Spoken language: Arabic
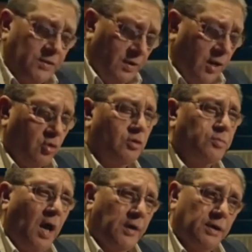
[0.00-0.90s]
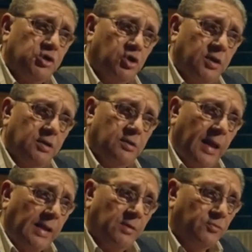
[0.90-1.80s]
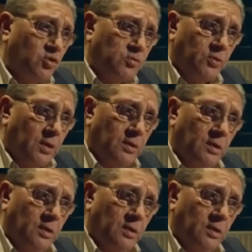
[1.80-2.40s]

طريقه كنت بتحرك الشريط لحد ما تظبط